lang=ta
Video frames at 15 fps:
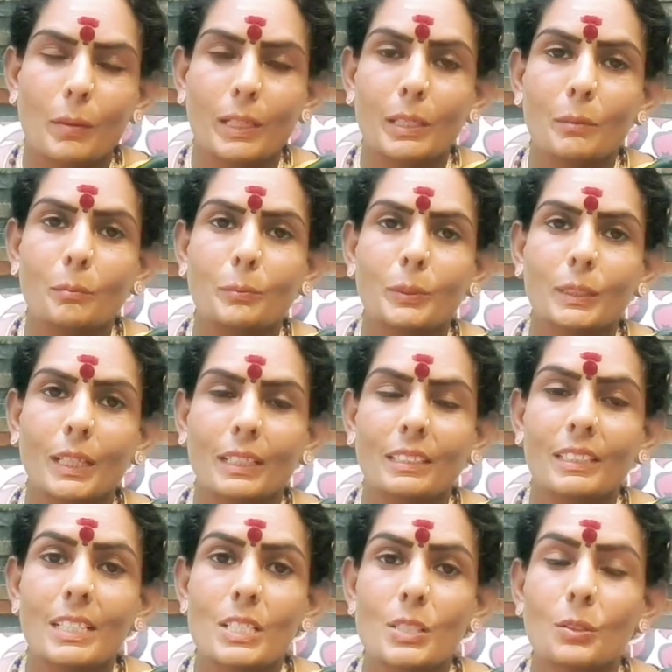படிப்பு
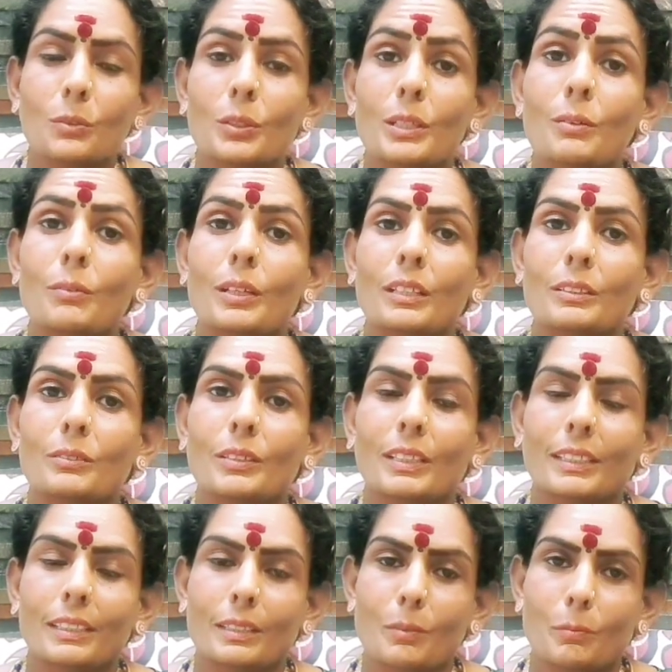அந்தஸ்தோடு
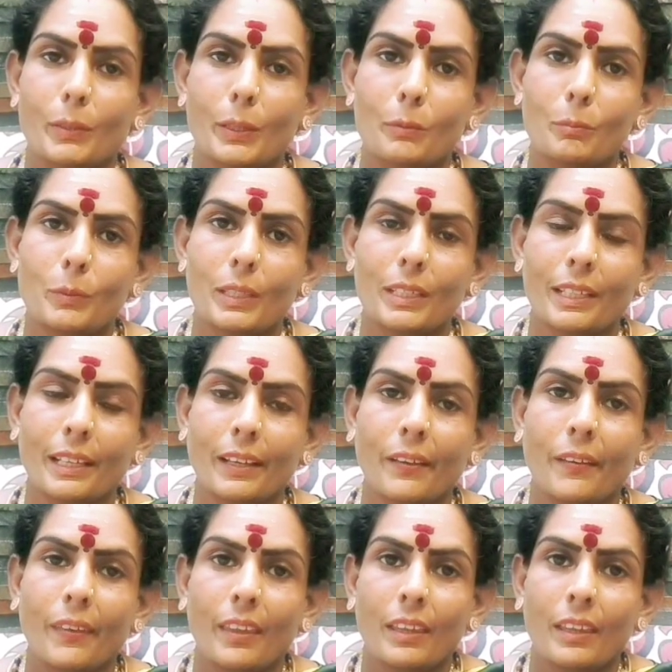வாழ்வாங்க அந்த பெண் பிள்ளைங்க